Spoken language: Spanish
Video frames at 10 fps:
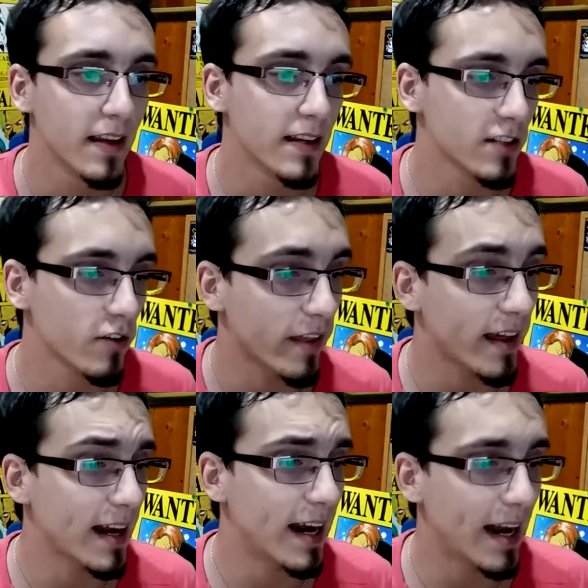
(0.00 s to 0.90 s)
se lo voy a
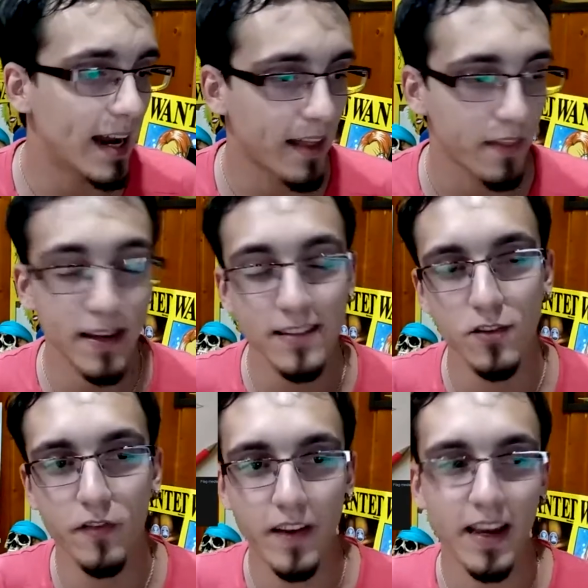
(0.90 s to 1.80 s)
dar a Andrés
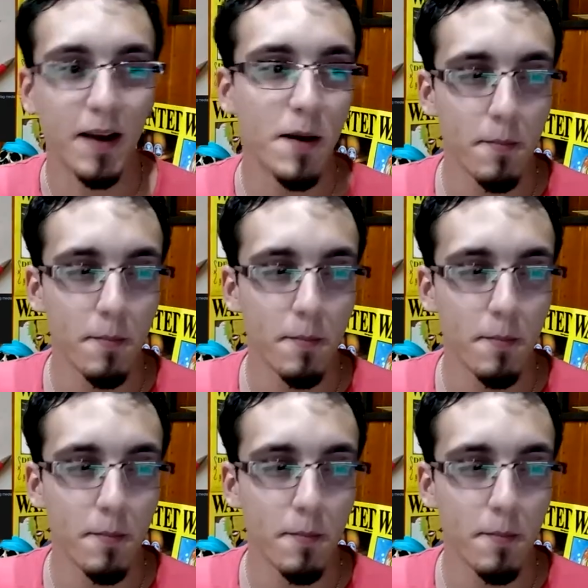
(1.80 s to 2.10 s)
Sofía,